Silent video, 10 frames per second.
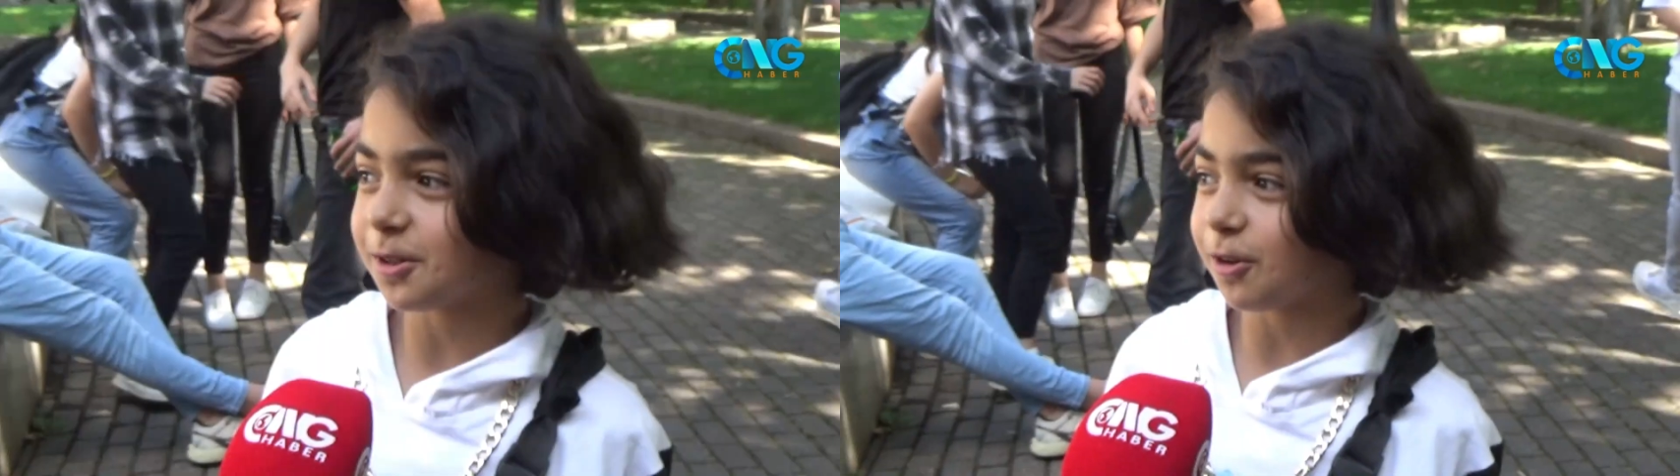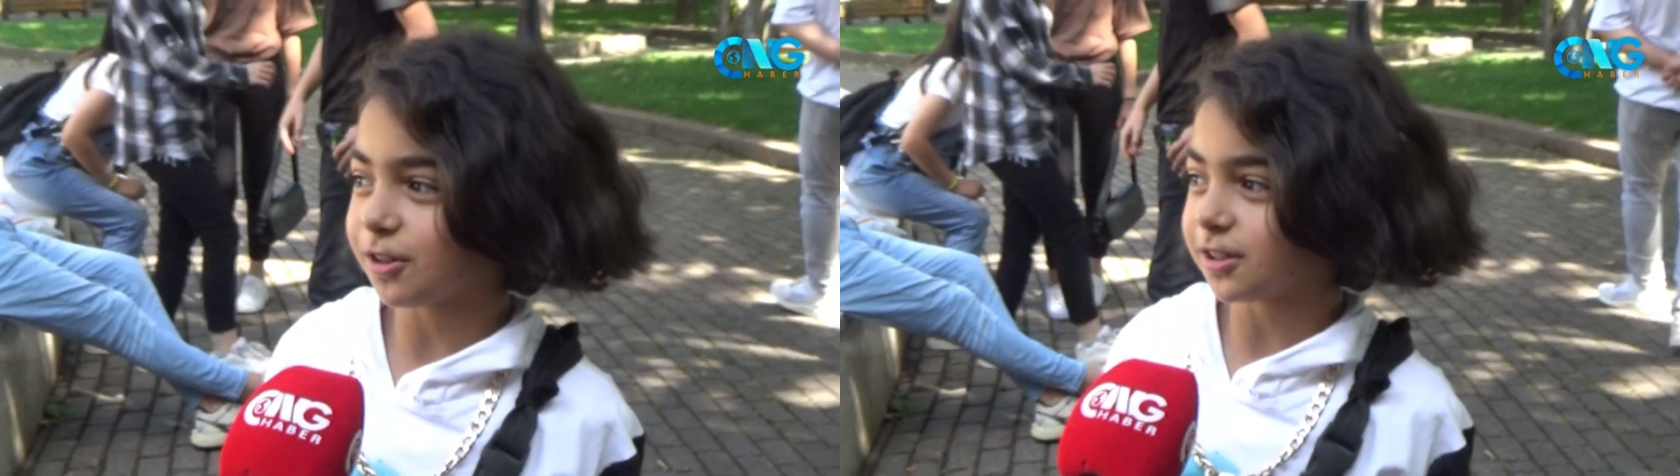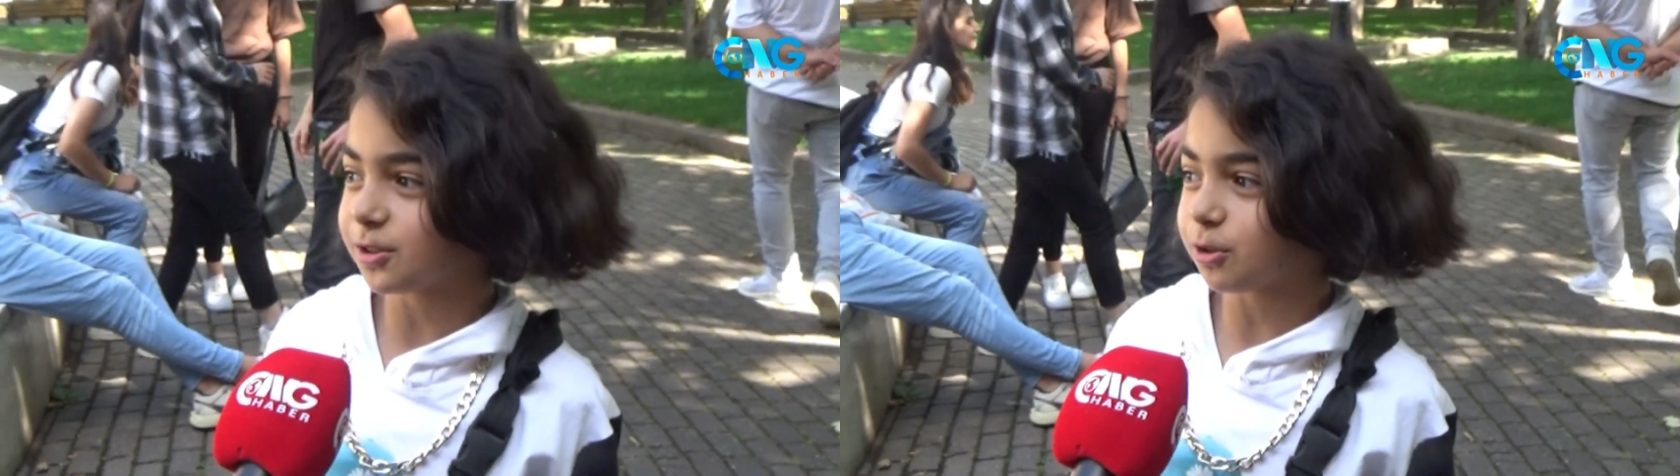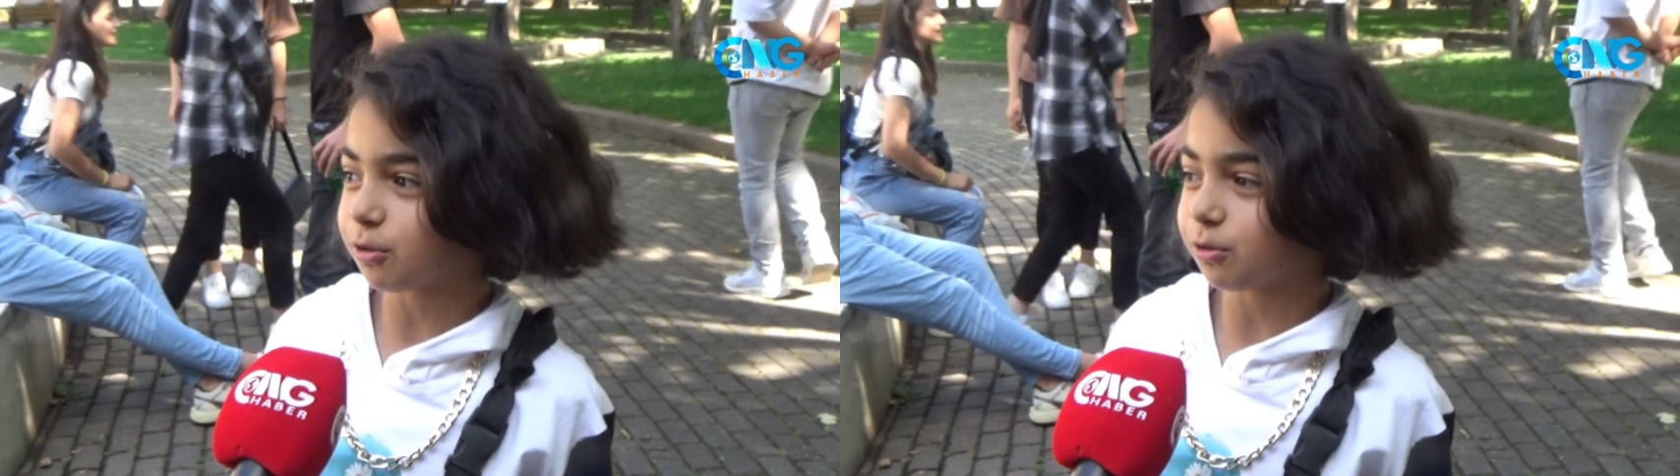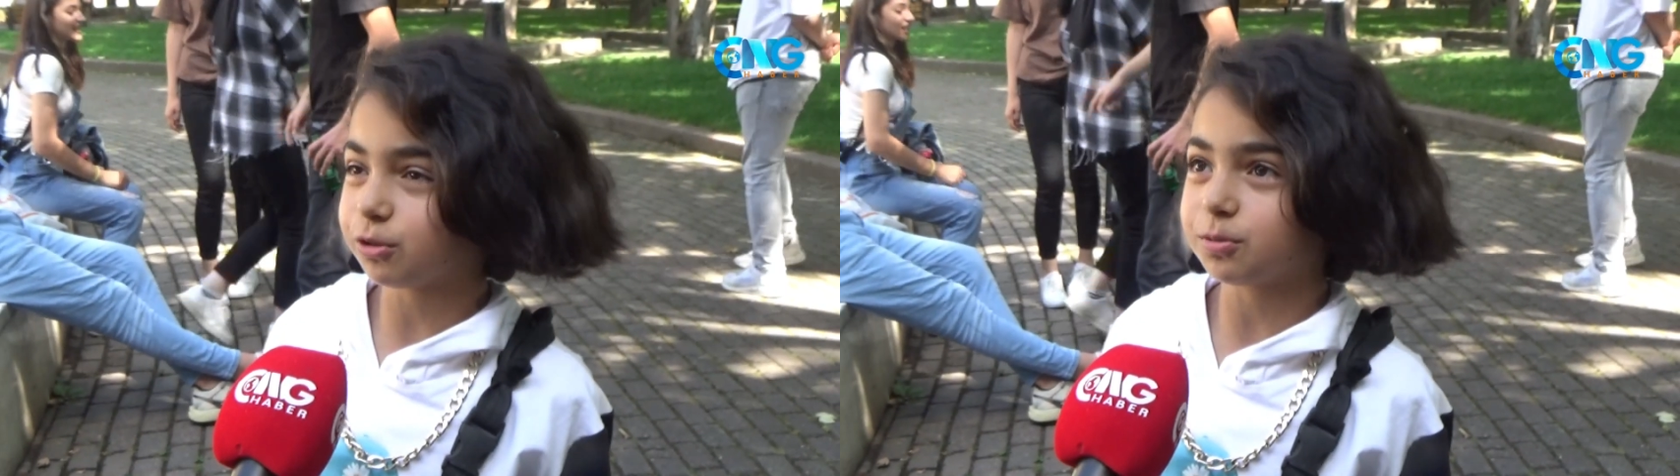E, öyle
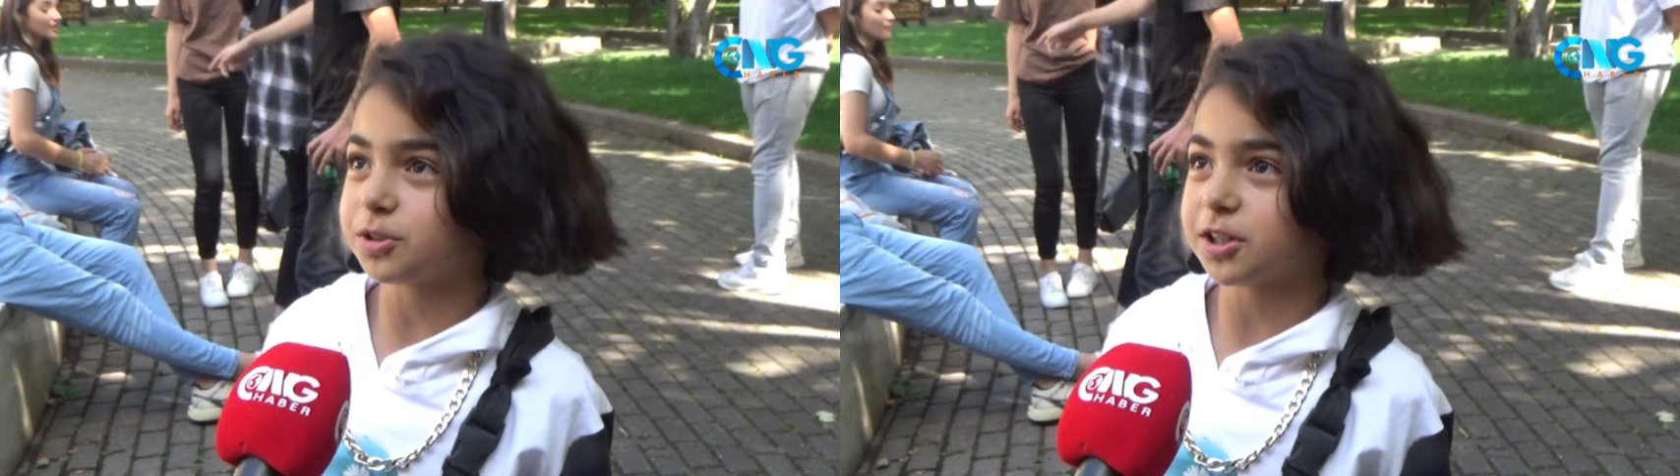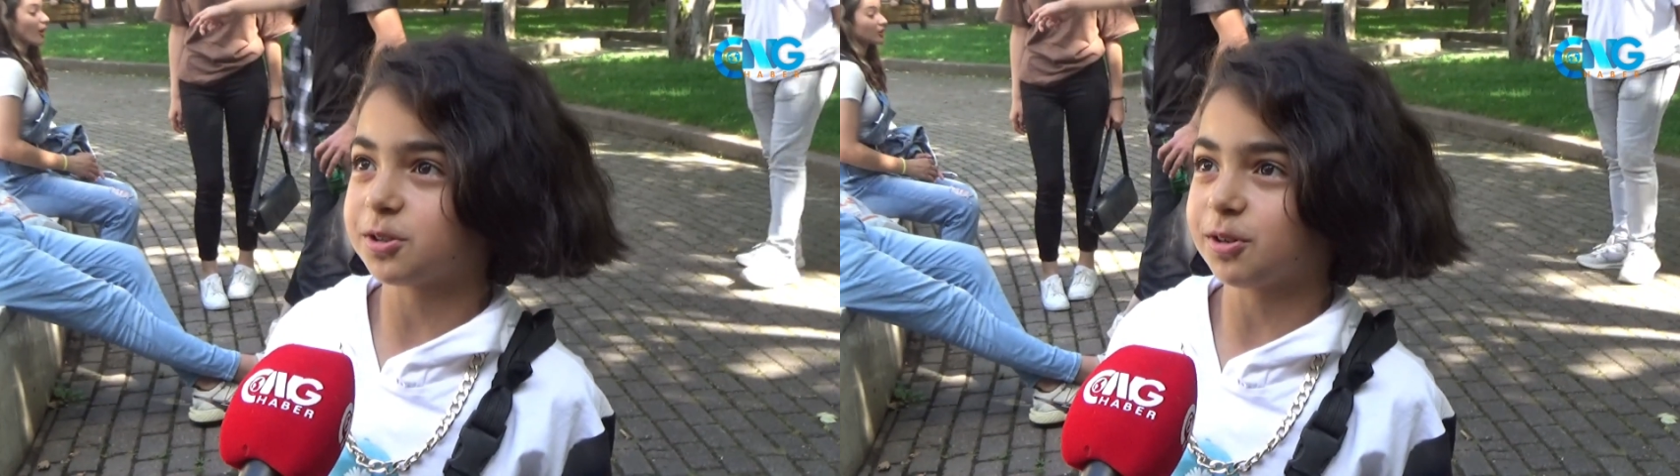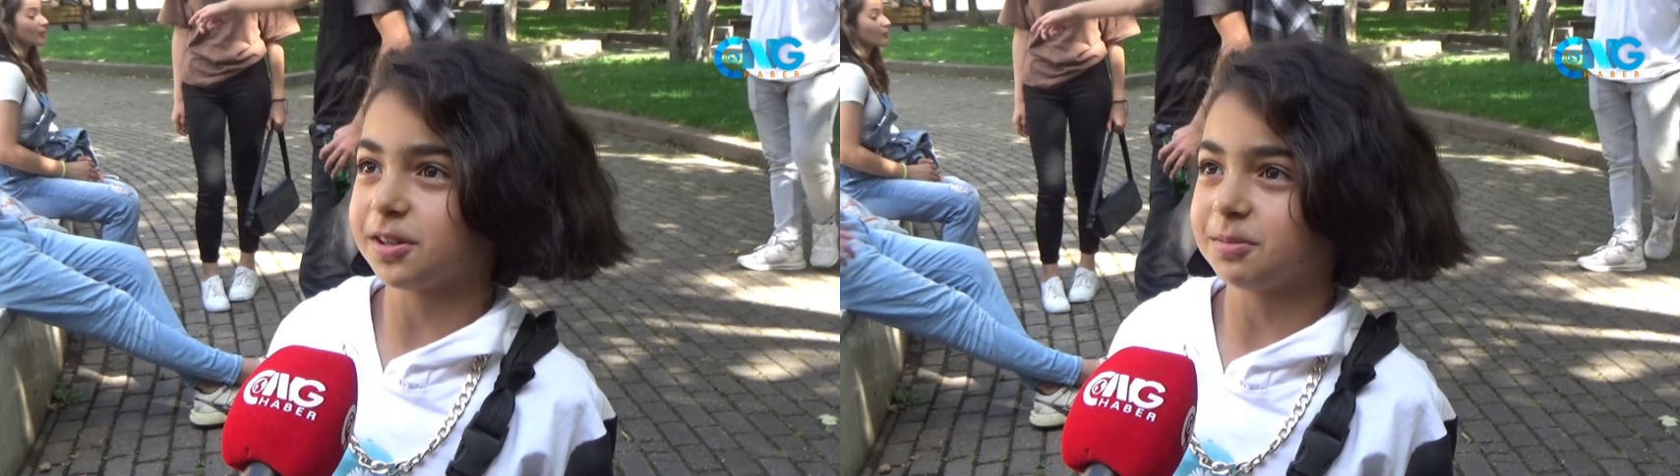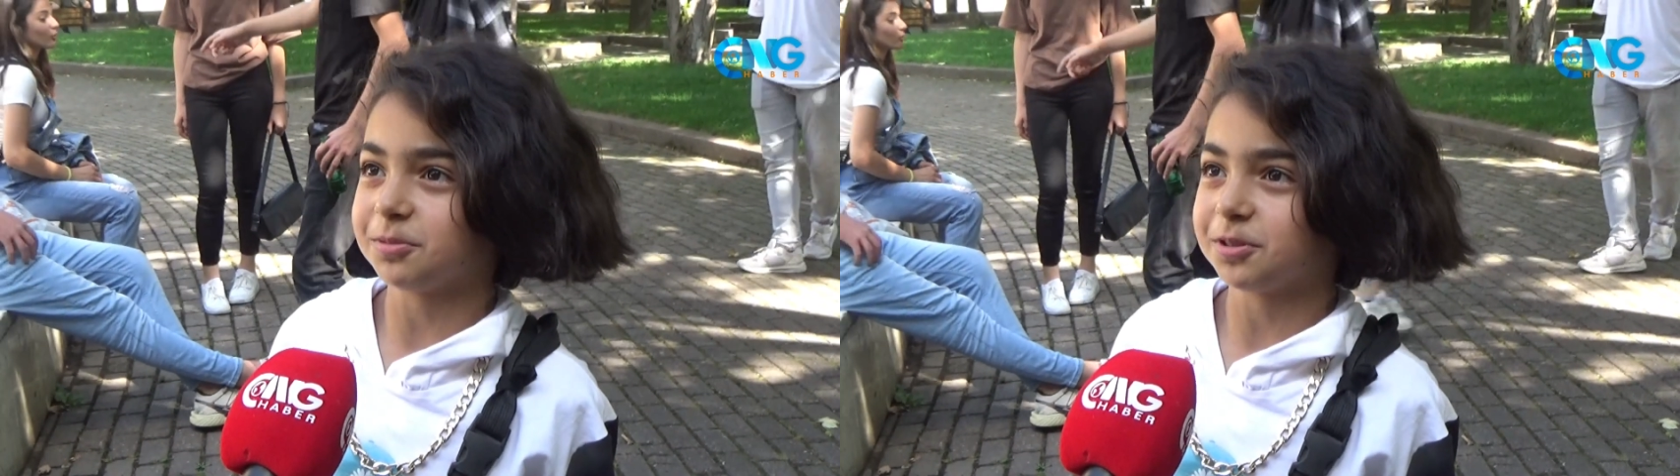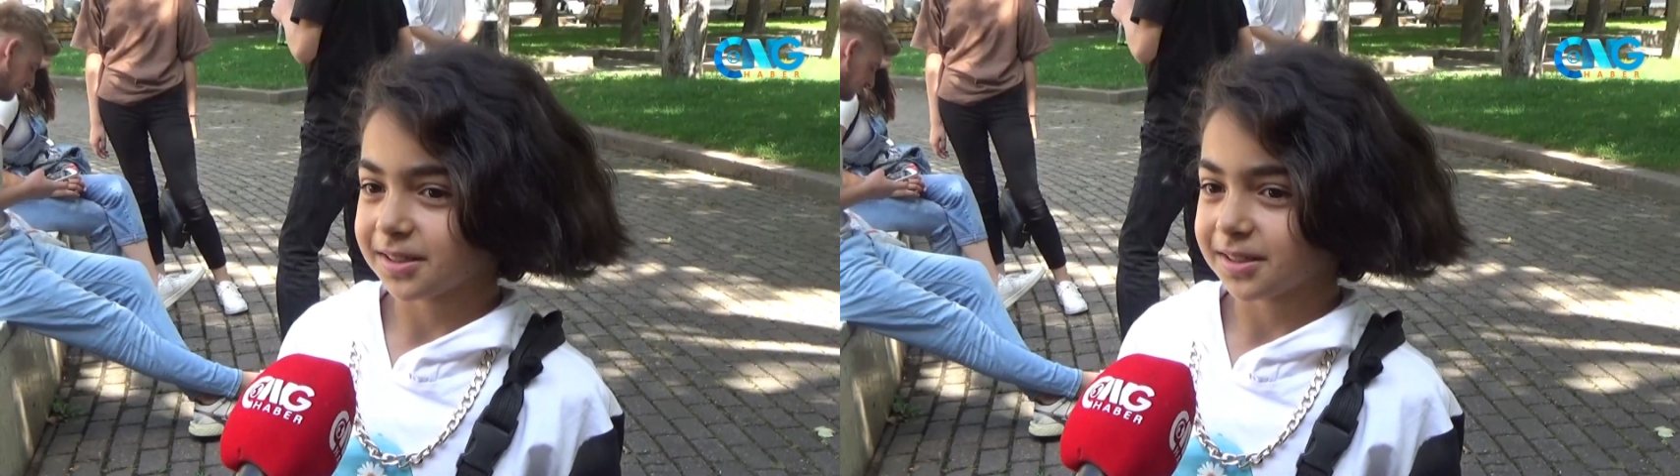çok kötü bir şey söylemiyor.